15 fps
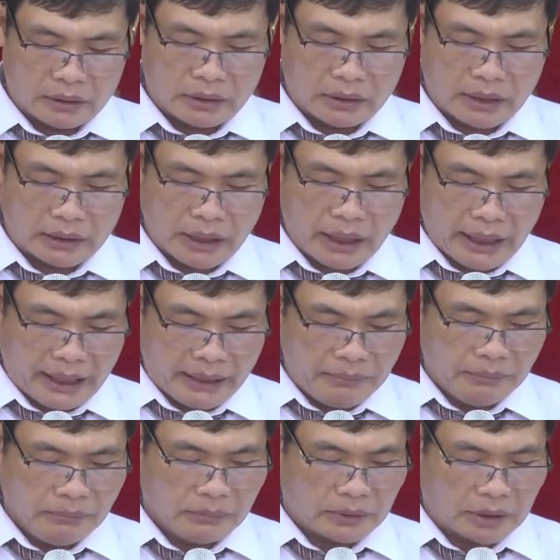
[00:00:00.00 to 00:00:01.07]
mười chín xảy
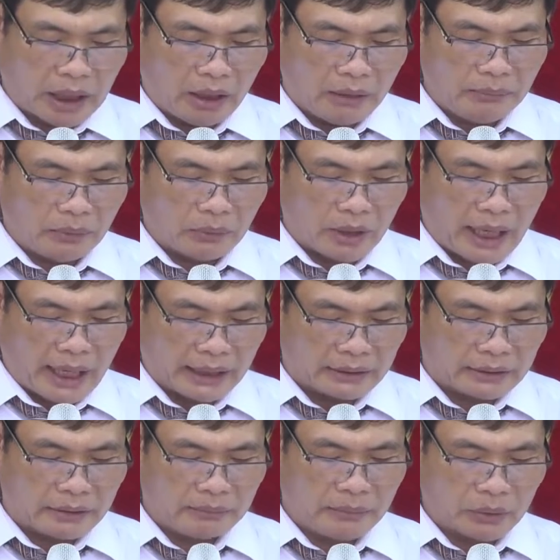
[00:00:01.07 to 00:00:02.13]
ra, phải thay đổi nhiều
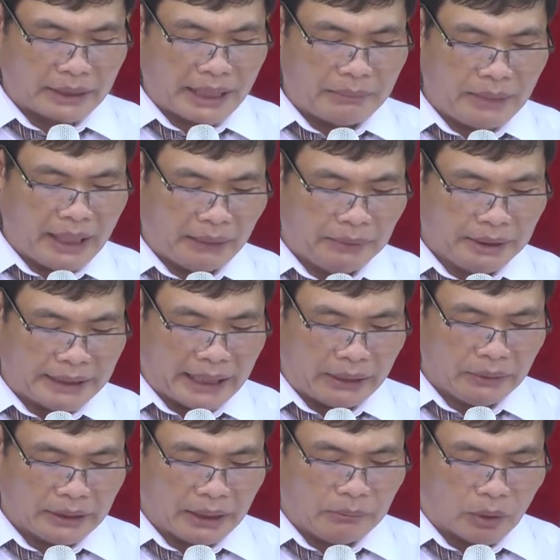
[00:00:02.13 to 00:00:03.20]
phương án dạy học, ảnh
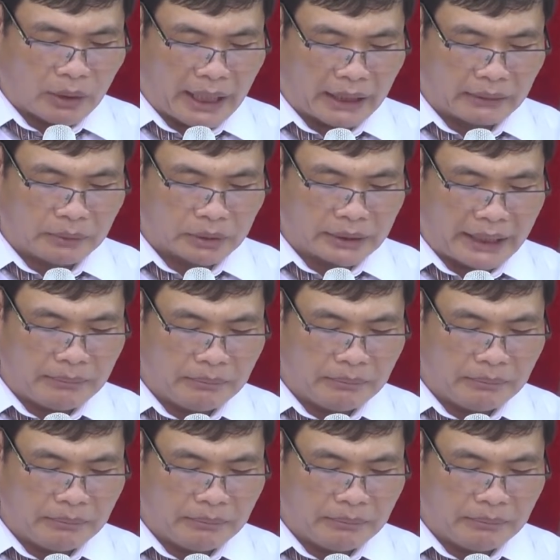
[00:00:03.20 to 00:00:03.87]
hưởng không nhỏ đến kế